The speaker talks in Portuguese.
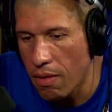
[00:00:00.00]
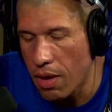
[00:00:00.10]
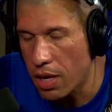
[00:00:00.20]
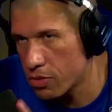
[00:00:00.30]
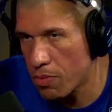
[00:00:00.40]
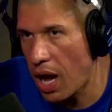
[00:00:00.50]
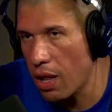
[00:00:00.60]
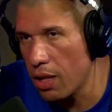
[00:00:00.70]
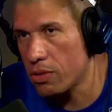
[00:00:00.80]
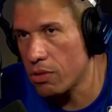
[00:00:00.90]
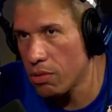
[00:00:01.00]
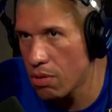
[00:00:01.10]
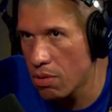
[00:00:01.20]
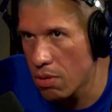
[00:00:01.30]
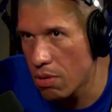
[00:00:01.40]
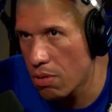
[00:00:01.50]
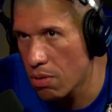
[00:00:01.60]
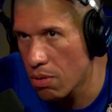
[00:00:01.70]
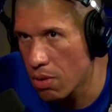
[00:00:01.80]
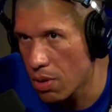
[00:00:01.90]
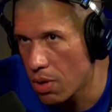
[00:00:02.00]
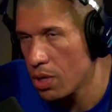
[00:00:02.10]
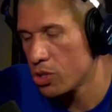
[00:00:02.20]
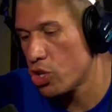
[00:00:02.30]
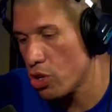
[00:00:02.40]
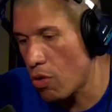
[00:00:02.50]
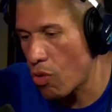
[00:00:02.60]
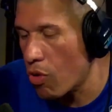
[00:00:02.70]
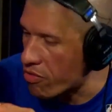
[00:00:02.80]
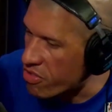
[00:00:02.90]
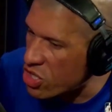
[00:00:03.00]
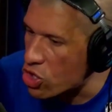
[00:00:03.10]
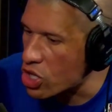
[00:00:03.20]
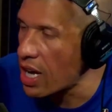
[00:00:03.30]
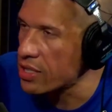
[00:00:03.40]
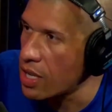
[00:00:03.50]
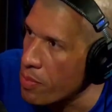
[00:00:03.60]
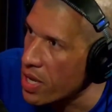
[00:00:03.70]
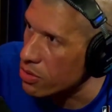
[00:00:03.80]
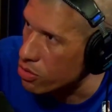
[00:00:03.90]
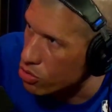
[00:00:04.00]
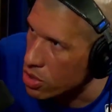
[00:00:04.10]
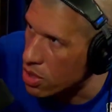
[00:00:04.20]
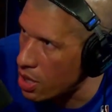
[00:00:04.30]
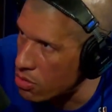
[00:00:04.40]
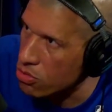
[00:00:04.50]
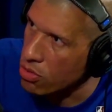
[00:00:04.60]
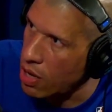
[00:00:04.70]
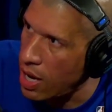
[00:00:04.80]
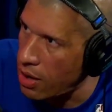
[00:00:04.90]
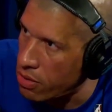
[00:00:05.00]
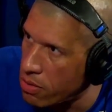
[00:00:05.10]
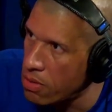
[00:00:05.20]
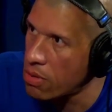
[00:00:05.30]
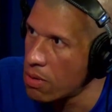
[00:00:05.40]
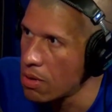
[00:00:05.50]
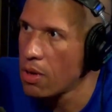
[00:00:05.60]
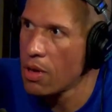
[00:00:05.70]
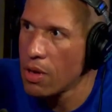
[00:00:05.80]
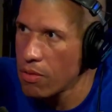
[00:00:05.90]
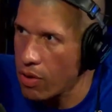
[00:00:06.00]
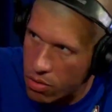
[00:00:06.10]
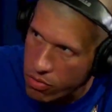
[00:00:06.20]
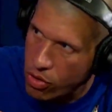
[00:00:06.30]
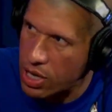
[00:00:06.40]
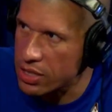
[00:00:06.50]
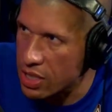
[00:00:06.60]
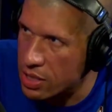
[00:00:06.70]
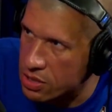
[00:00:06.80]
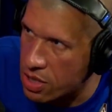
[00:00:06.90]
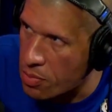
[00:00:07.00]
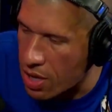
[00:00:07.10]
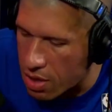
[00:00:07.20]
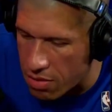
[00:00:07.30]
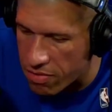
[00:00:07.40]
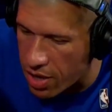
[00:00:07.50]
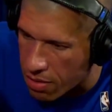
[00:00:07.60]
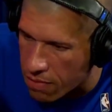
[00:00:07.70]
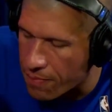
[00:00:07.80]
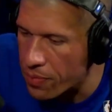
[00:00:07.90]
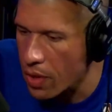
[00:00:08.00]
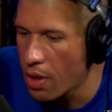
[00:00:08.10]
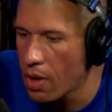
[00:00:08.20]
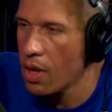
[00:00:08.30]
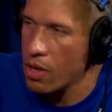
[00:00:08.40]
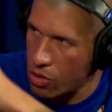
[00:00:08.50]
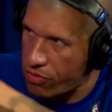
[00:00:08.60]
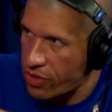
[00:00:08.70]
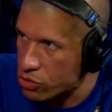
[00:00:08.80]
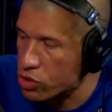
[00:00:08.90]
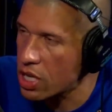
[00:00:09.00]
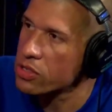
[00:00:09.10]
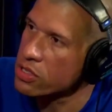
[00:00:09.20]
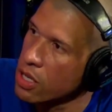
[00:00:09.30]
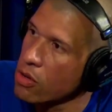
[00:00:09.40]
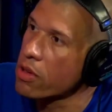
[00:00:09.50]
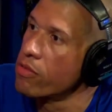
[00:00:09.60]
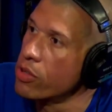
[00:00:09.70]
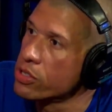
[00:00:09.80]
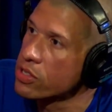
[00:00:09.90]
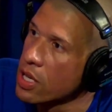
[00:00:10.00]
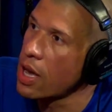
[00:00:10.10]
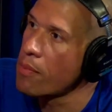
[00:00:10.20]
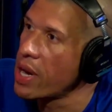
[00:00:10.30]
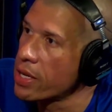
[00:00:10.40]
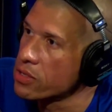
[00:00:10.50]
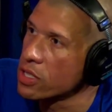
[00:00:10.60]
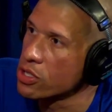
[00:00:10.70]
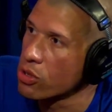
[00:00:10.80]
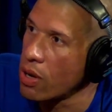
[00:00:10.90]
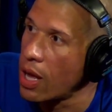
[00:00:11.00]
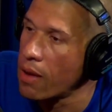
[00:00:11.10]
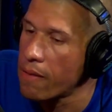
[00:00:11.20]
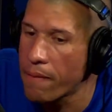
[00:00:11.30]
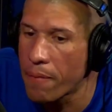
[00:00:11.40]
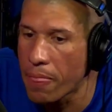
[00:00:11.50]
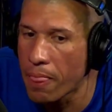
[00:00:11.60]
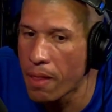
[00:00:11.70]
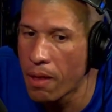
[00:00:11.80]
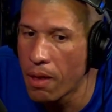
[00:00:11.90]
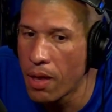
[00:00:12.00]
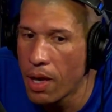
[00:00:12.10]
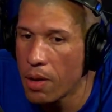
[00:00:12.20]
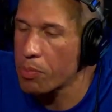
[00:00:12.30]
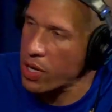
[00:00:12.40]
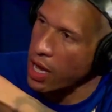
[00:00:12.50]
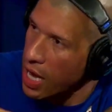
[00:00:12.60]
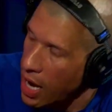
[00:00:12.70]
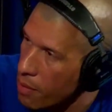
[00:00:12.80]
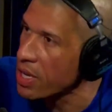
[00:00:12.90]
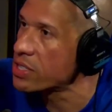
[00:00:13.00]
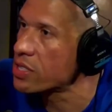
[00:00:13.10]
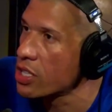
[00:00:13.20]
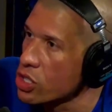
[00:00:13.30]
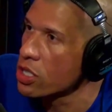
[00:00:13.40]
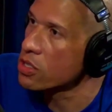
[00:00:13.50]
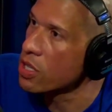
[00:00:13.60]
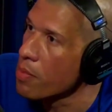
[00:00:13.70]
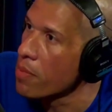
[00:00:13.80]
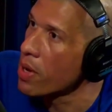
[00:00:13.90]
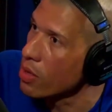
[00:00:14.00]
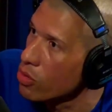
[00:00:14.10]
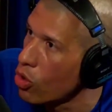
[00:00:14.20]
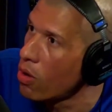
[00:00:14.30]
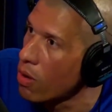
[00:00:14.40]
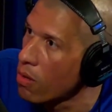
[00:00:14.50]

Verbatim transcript: Esse malandro tirou um convite de casamento de dentro do carro. Falou, eu vou casar na semana que vem. E eu faço questão que você e a Mayra estejam lá. Porque aquela mensagem que você me mandou